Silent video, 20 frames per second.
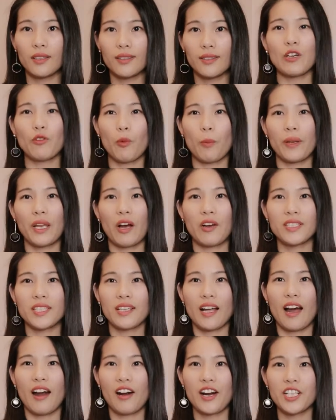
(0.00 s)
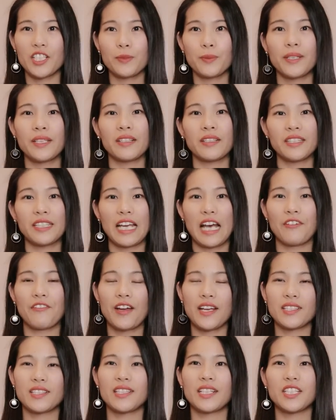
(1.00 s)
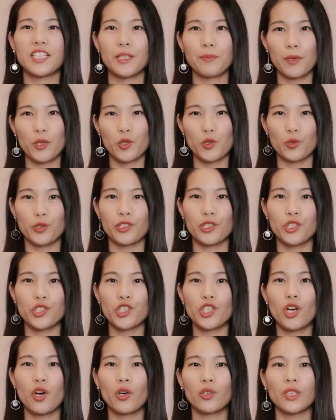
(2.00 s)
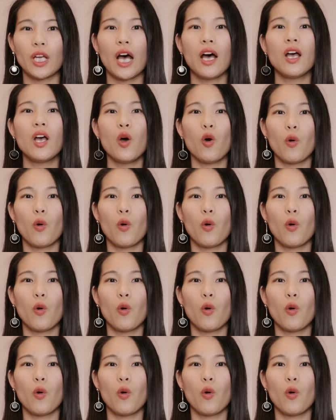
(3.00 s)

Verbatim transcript: 在我们了解了 RSP 和 TFS 的基本属性之后呢，